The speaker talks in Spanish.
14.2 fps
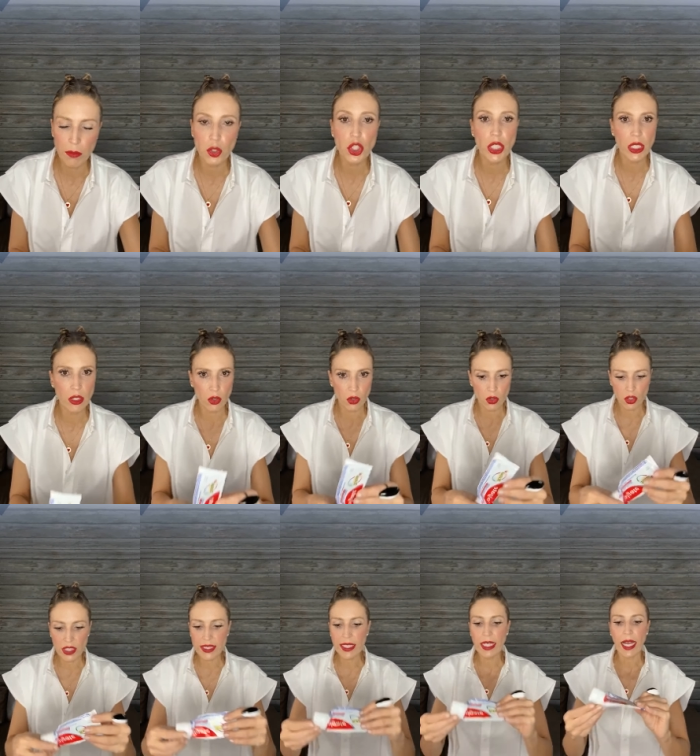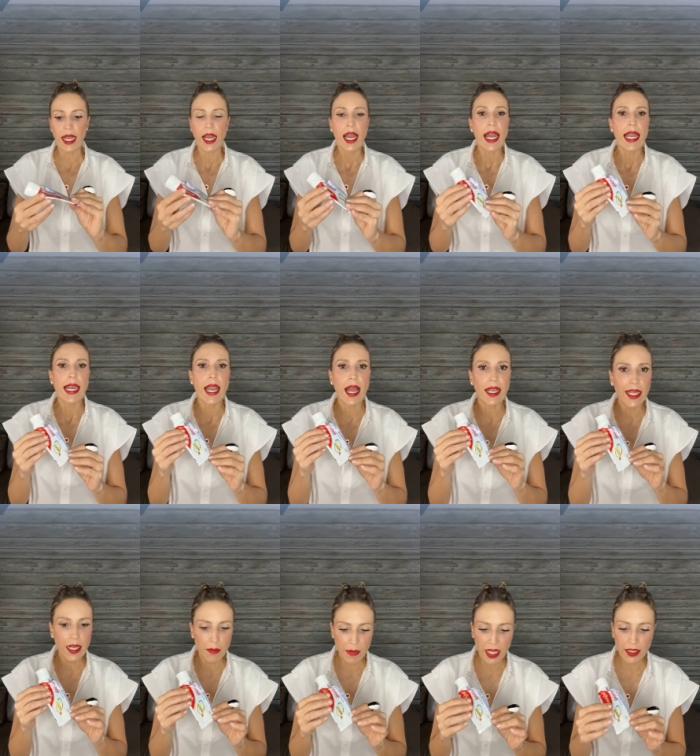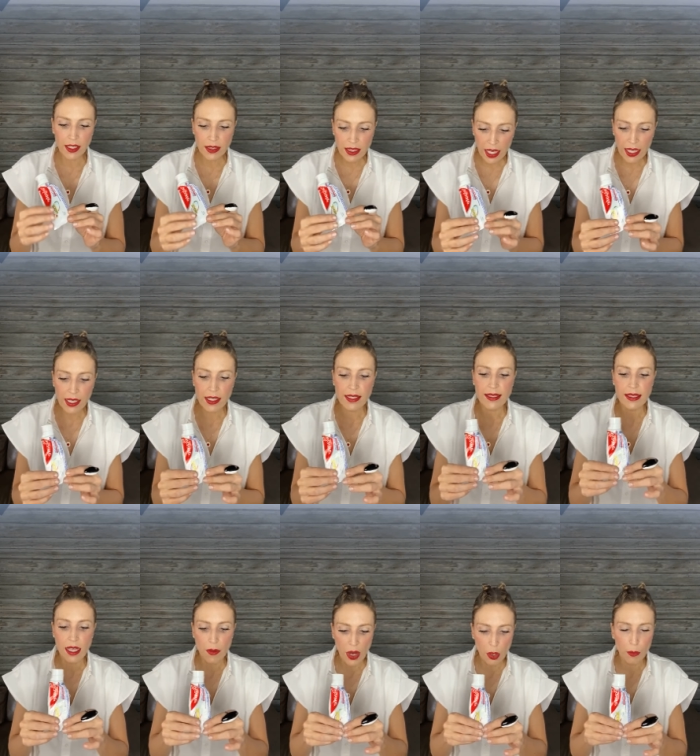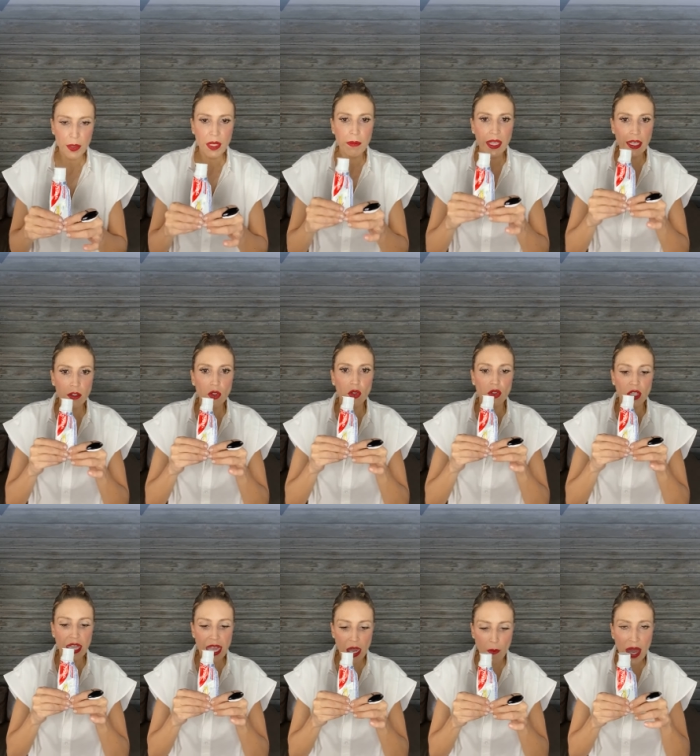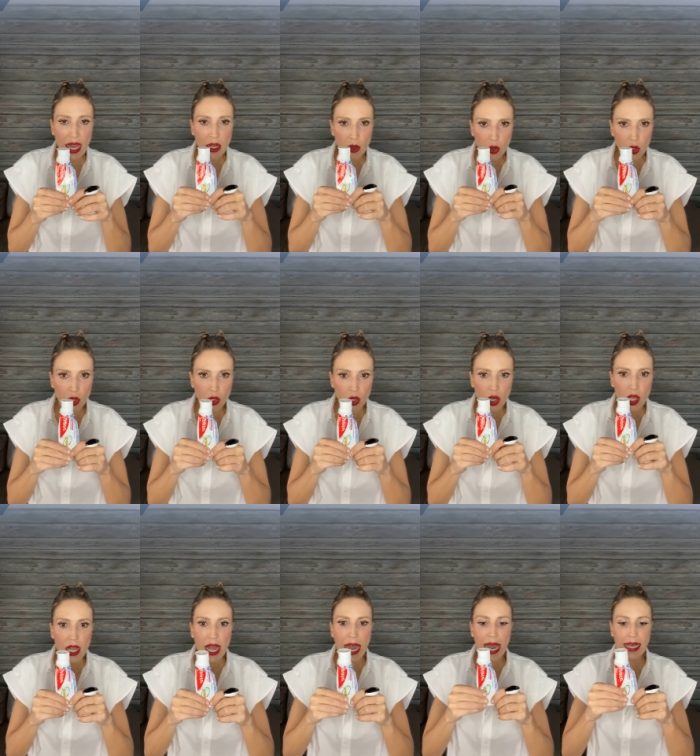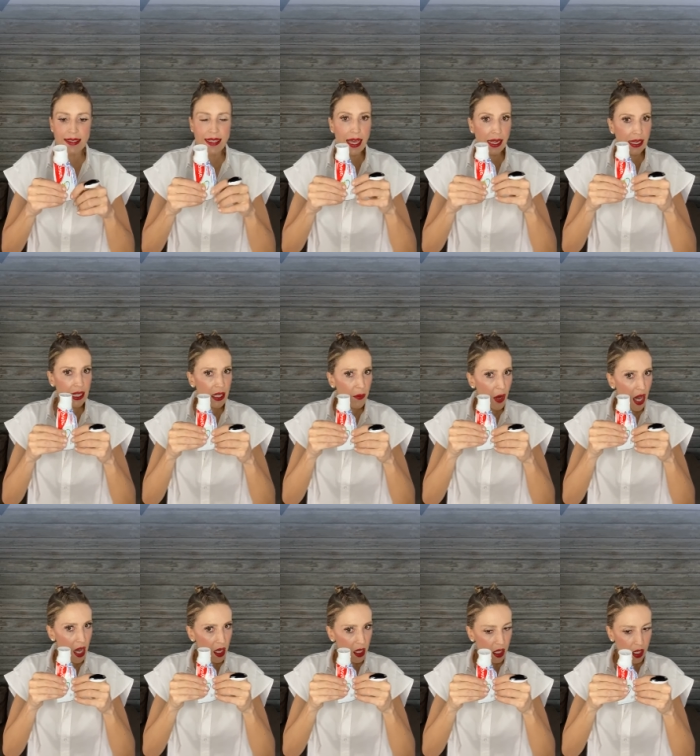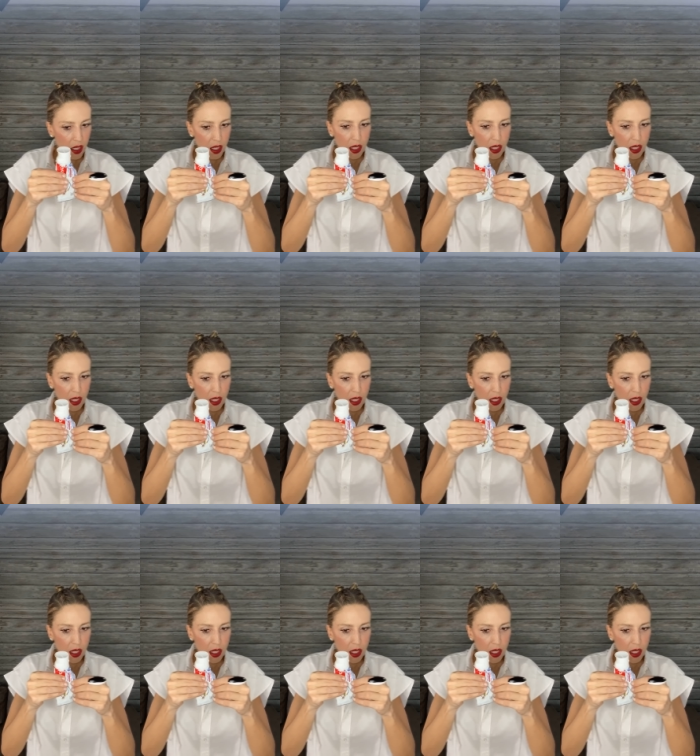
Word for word: estábamos chiquitos, nos decía, la crema dental se va oprimiendo de abajo hacia arriba